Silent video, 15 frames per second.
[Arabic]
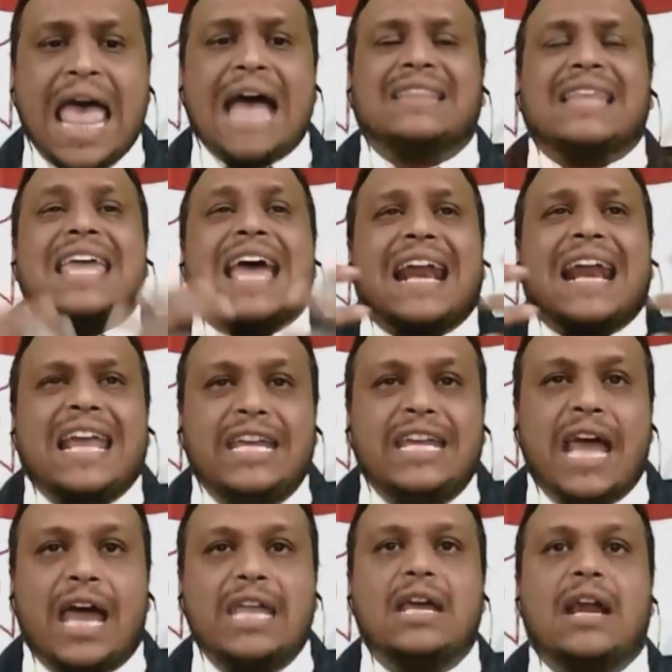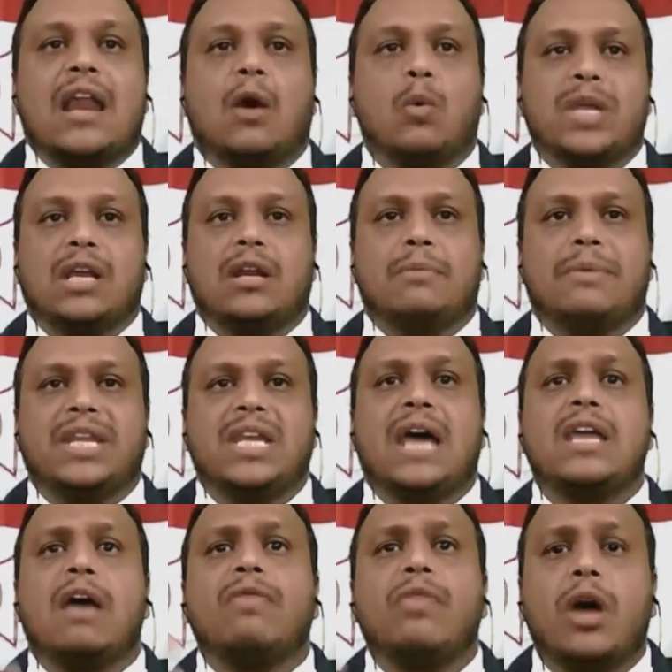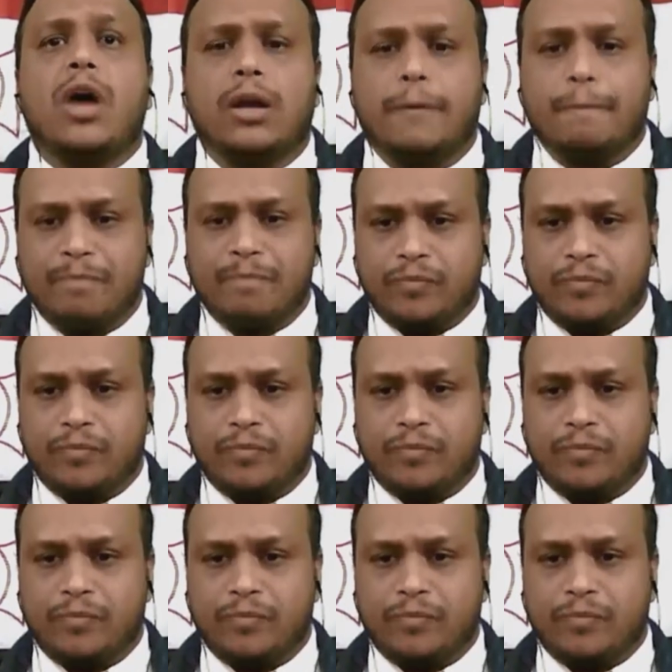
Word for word: طيب, طيب هي اعمق من ذلك فؤاد هي اعمق هل